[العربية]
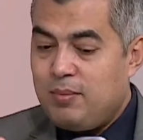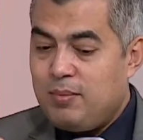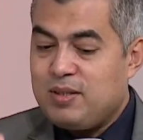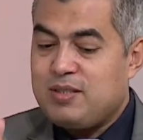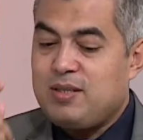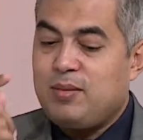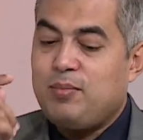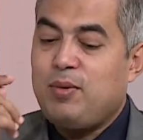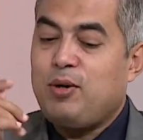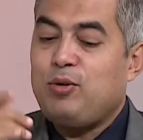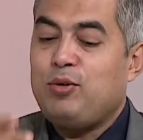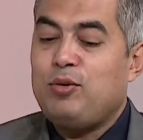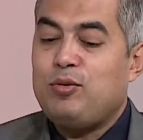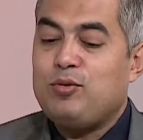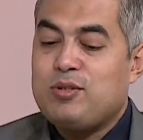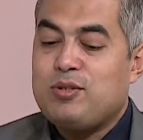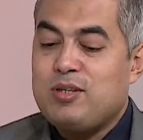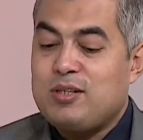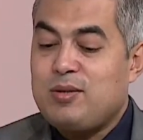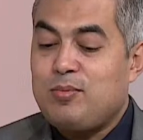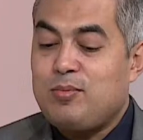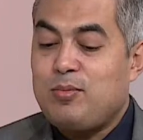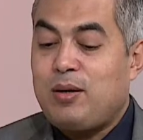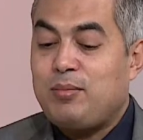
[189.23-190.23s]
بس اما اخد
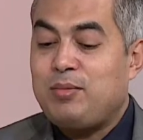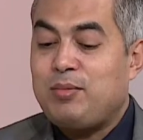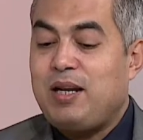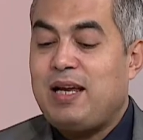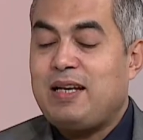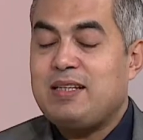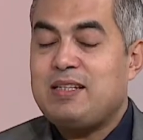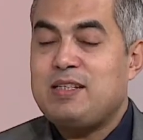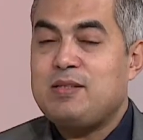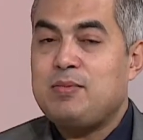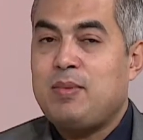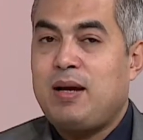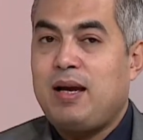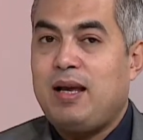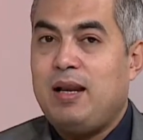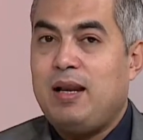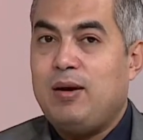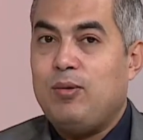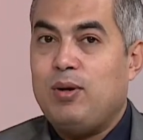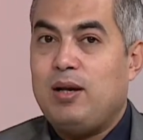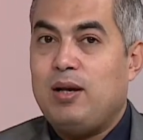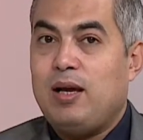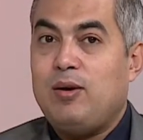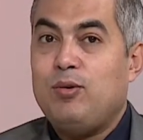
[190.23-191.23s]
الاستاذه ام عبد العزيز معايا
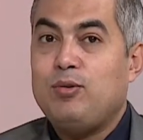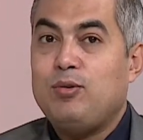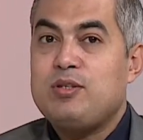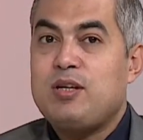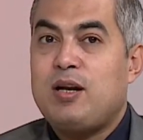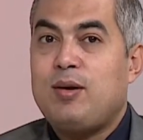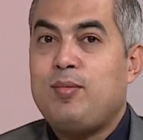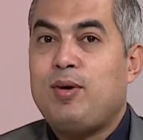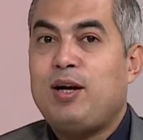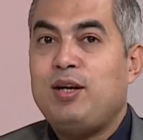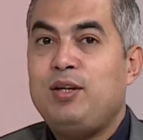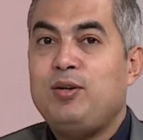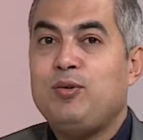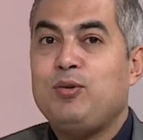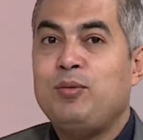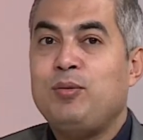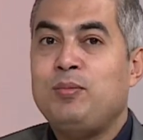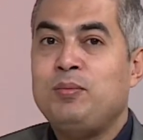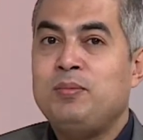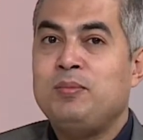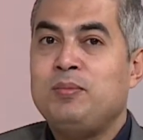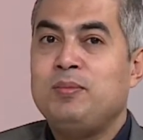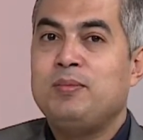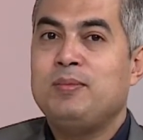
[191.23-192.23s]
الاول الو السلام
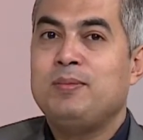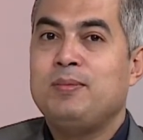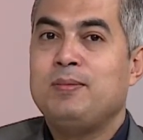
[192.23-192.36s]
عليكم